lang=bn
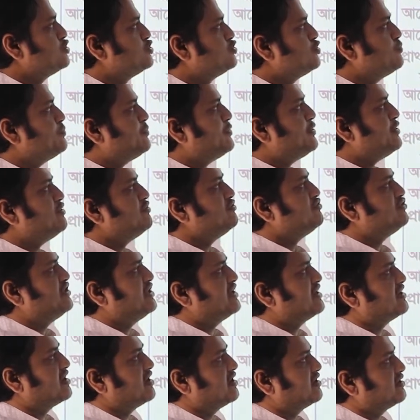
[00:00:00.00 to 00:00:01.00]
সুপ্রিয়
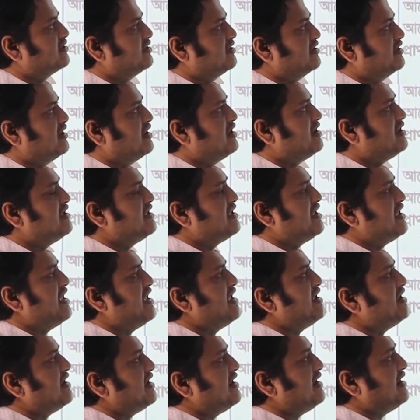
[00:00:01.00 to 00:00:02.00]
শিক্ষার্থীরা
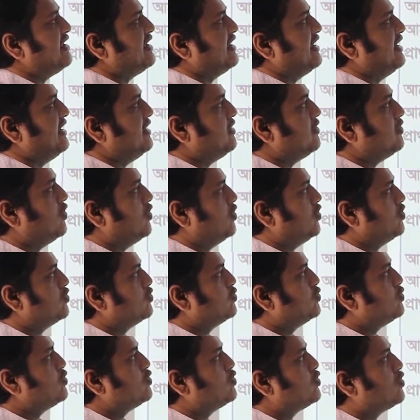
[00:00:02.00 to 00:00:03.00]
এইখানে অঙ্ক